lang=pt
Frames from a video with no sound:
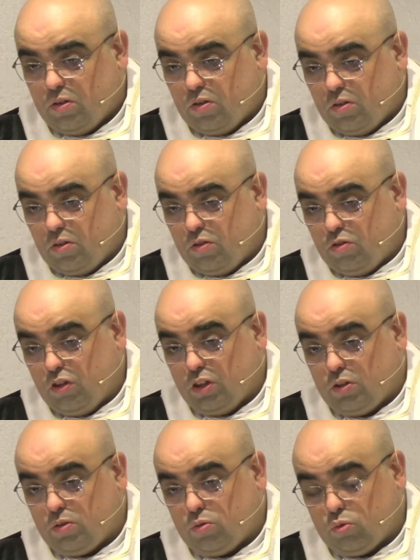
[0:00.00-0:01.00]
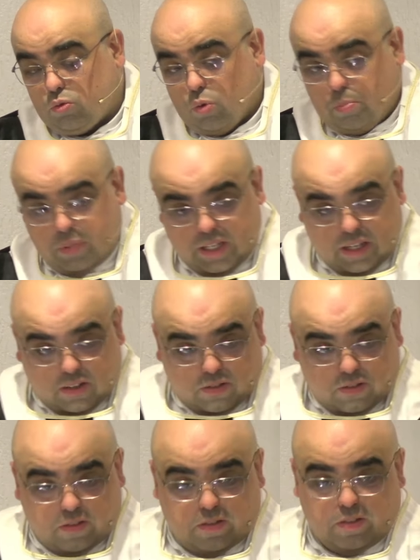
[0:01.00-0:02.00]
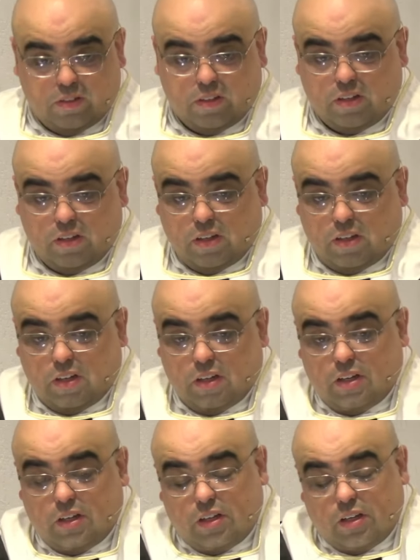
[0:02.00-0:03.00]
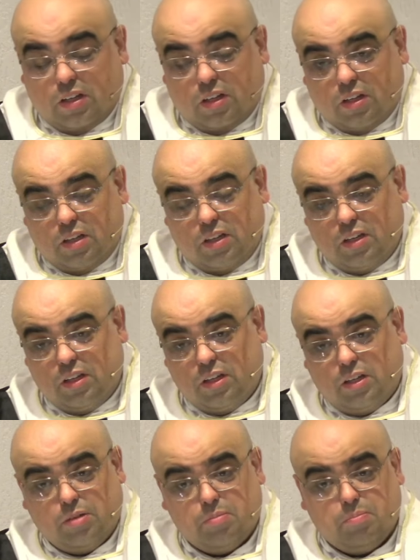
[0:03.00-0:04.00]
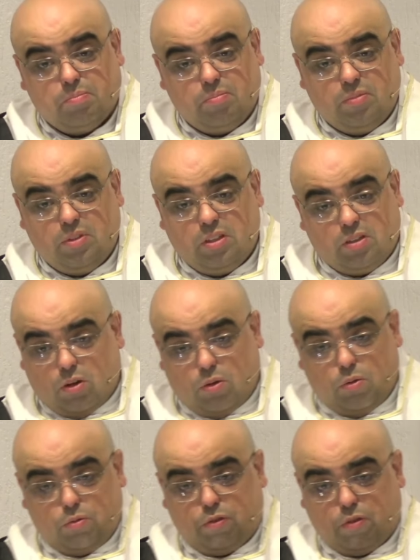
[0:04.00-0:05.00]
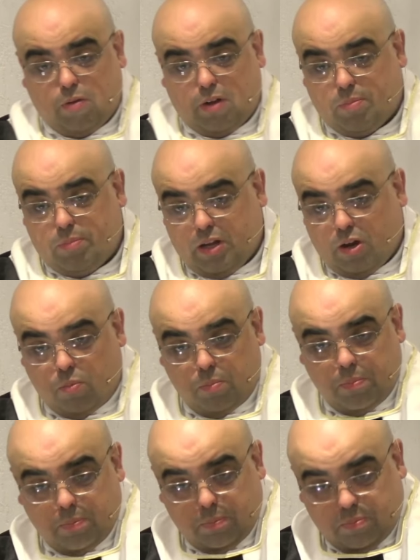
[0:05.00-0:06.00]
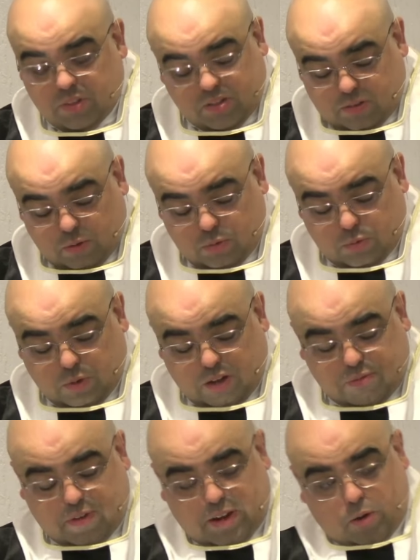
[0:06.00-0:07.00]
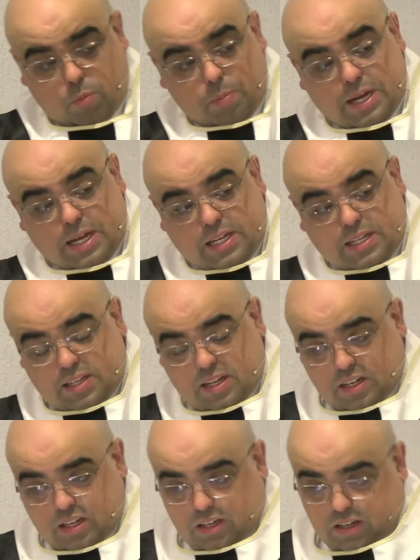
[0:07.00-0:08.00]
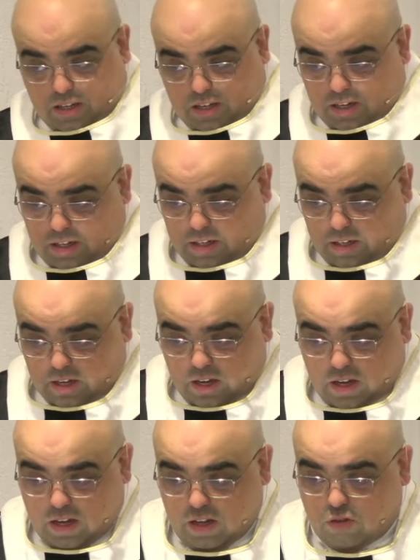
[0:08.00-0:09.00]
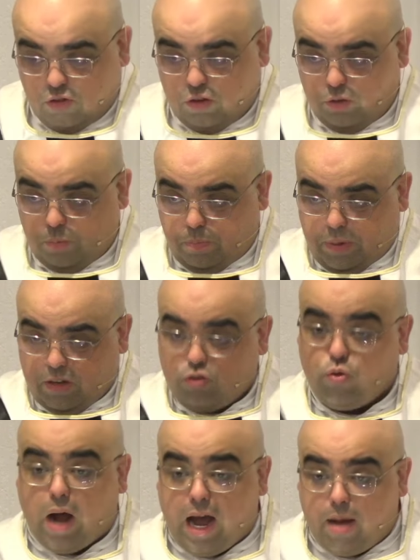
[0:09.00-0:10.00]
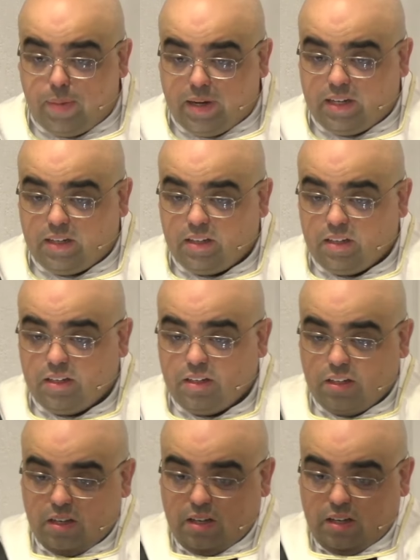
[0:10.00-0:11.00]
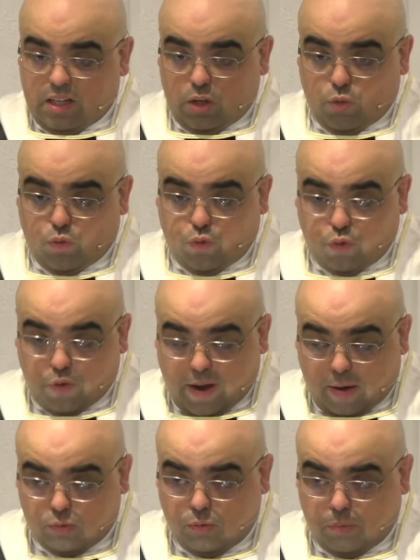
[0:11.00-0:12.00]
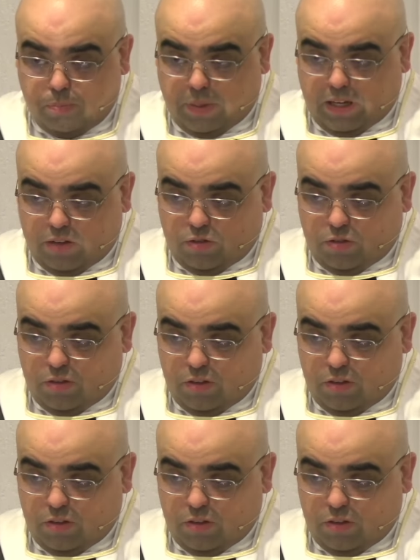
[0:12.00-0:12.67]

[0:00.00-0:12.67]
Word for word: de Tobias, e então São Gabriel, São Rafael manda que ele retire o peixe, o abra, e o fel do peixe